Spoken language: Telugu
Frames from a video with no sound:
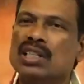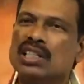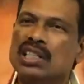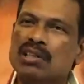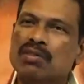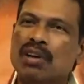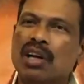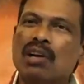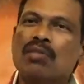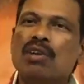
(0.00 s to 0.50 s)

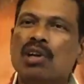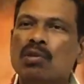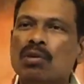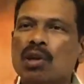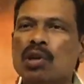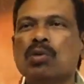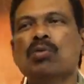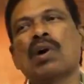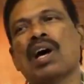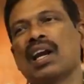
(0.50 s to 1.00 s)
జీవన
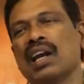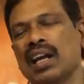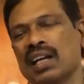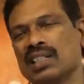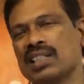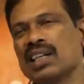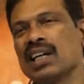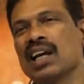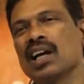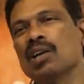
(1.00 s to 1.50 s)
విలువలు వారి
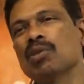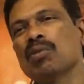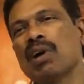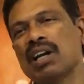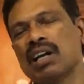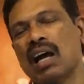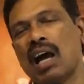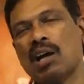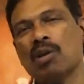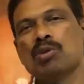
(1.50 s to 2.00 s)
లక్షణాలు
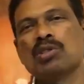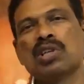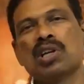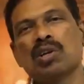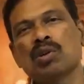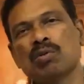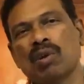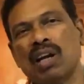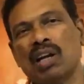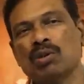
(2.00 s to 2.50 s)
వారి
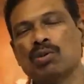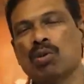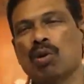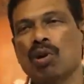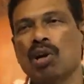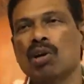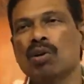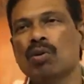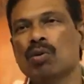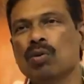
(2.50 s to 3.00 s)
ఆలోచనలు వాళ్ళ
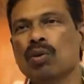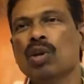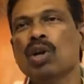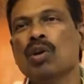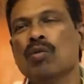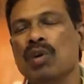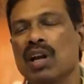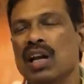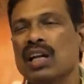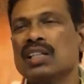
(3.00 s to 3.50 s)
ధోరణులు
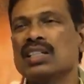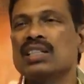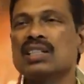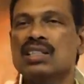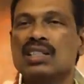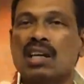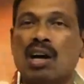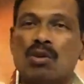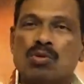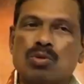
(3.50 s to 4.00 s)
వాళ్ళ
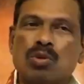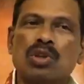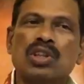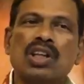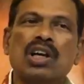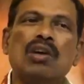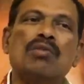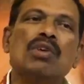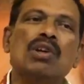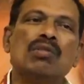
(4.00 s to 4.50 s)

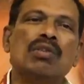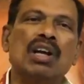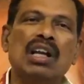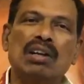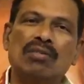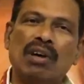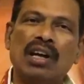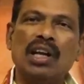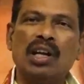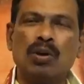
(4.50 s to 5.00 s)
సాంస్కృతిక విలువలు
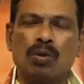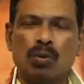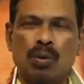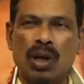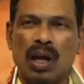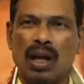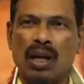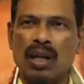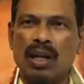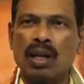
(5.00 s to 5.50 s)
ఇవన్నీ
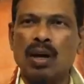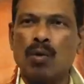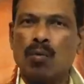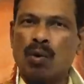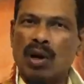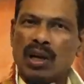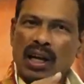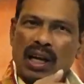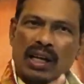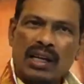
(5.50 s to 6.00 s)
కూడా
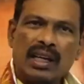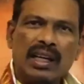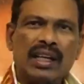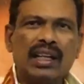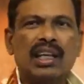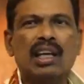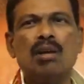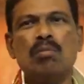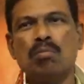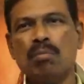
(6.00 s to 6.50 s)

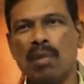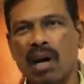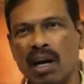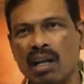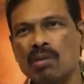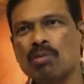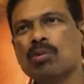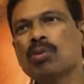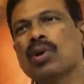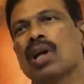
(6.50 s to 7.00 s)
వాటన్నిటికీ
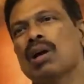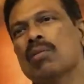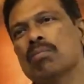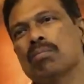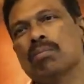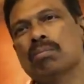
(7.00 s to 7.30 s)
మనం కూడా